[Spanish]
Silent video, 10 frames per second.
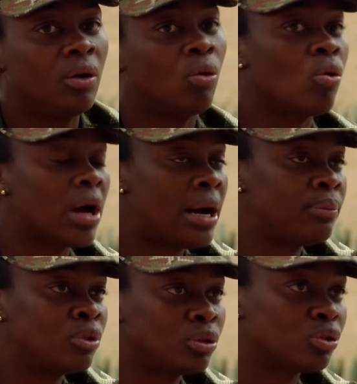
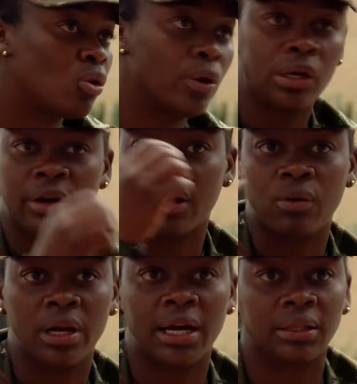jugamos, hoy lo
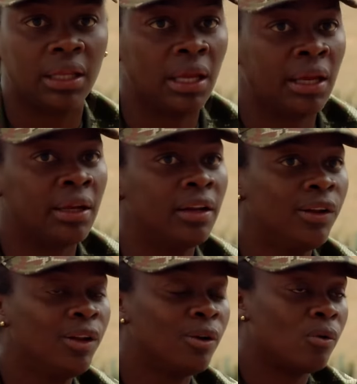recojo el jardín
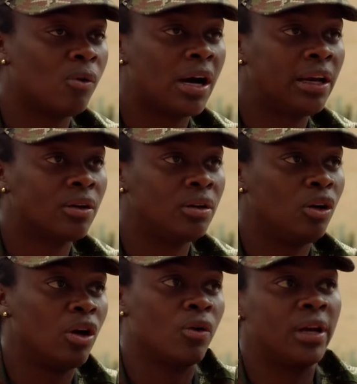o algo,
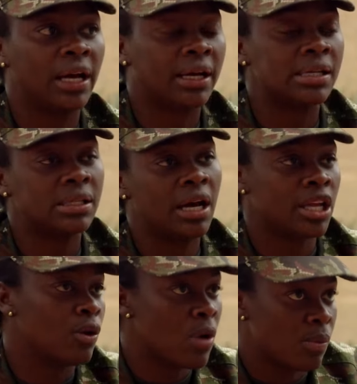lo dejo en la casa
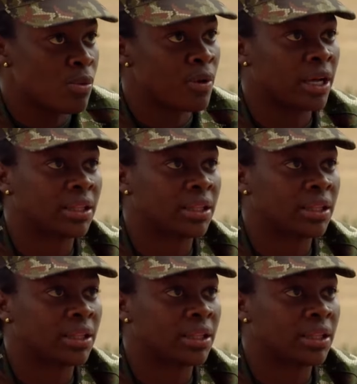y vuelvo y me voy a